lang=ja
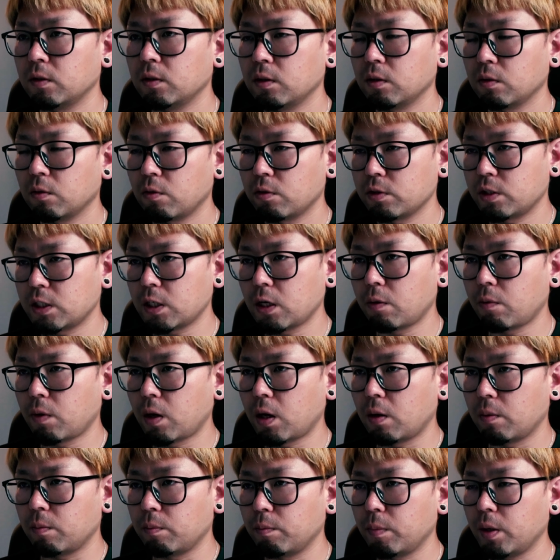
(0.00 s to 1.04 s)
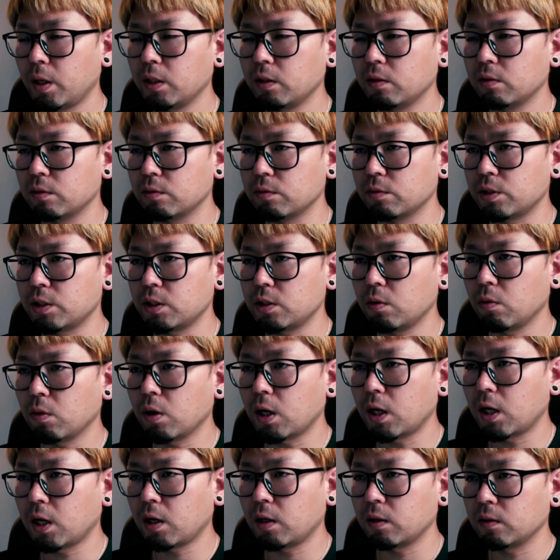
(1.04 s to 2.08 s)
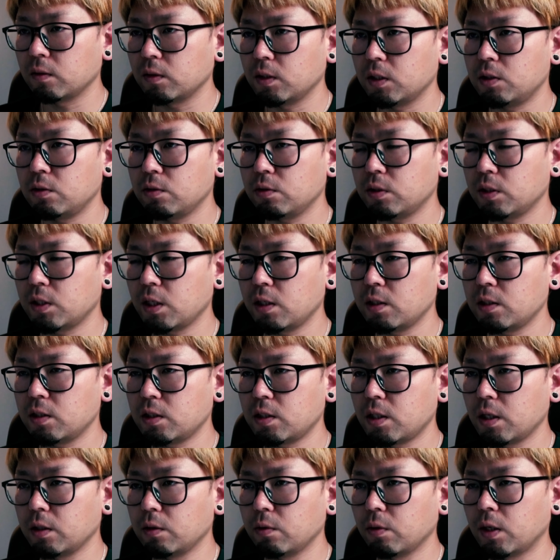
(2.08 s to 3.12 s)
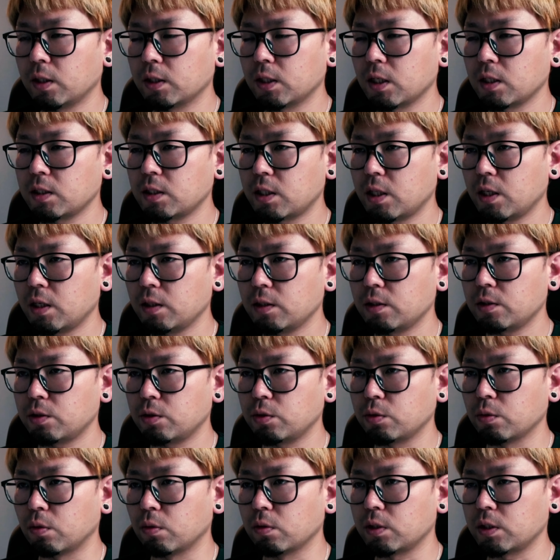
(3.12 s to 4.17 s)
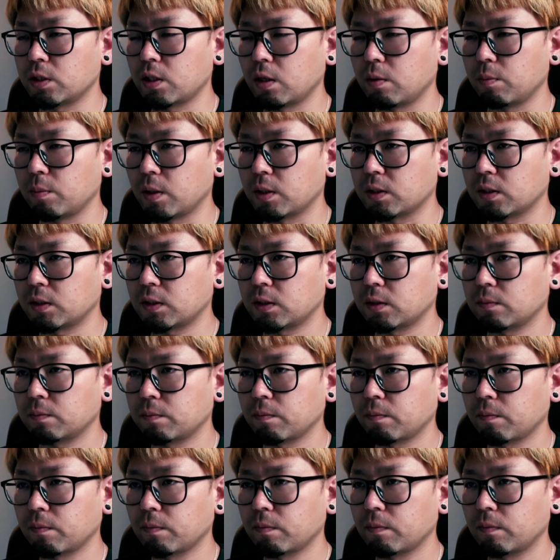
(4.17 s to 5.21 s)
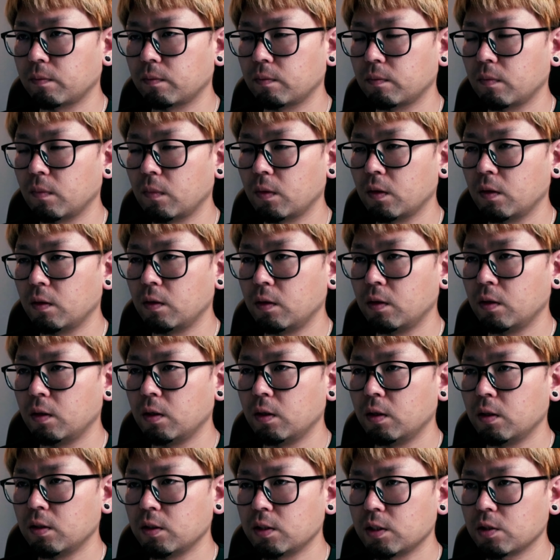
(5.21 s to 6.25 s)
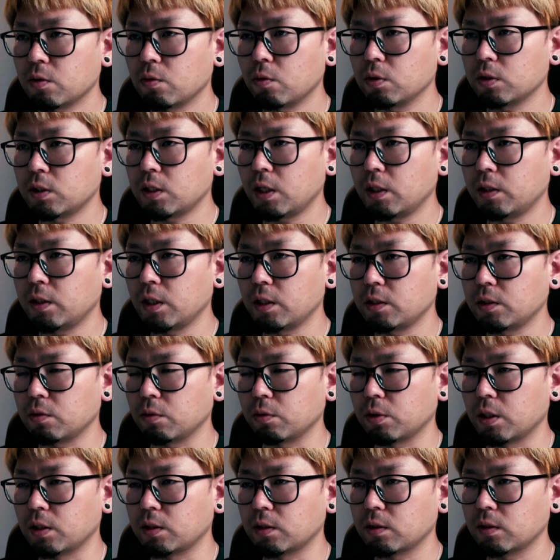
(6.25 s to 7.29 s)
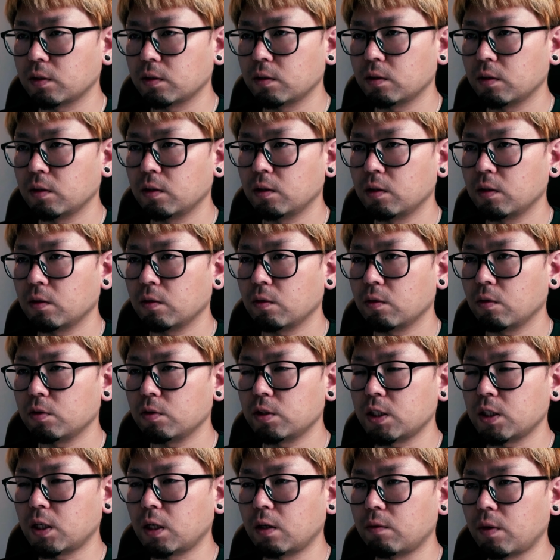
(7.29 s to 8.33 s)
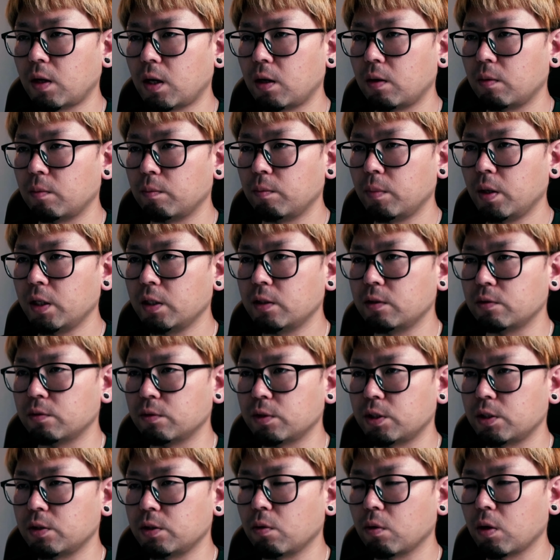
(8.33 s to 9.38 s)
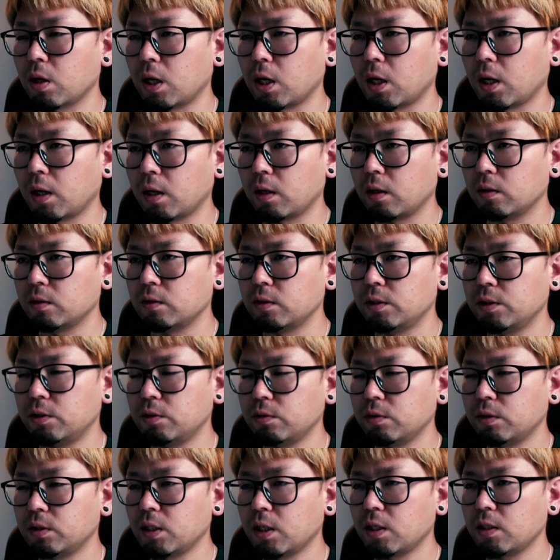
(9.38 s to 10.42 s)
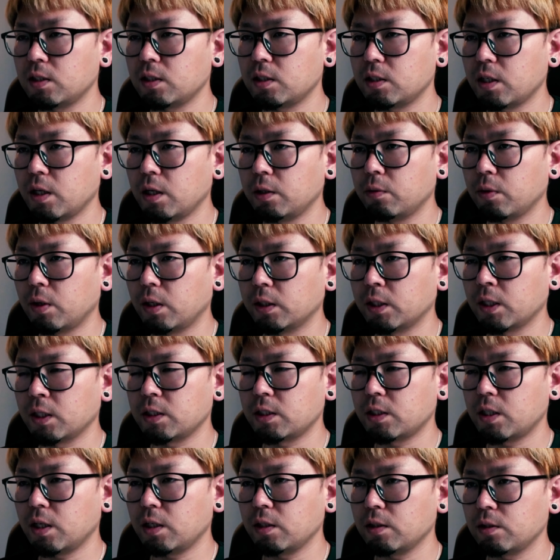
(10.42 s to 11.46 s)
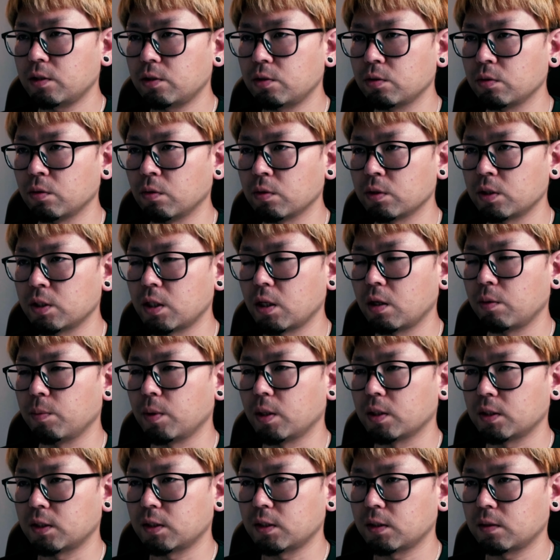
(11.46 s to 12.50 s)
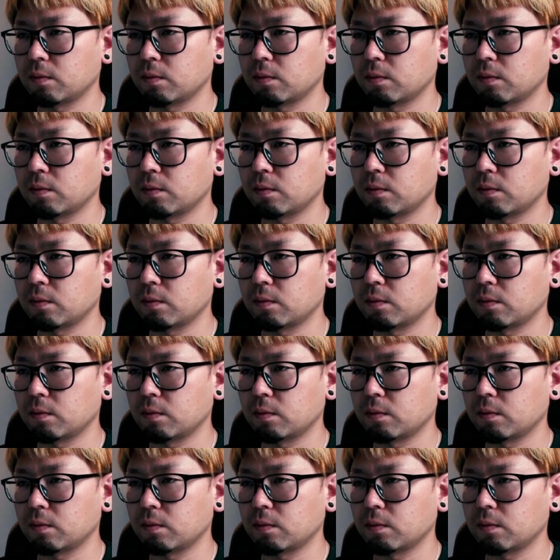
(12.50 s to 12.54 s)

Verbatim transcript: こちらはマイク後ろから20センチ程度離して集音しています。指向性テストです。こちらはマイク後ろから20センチ程度離して集音しています。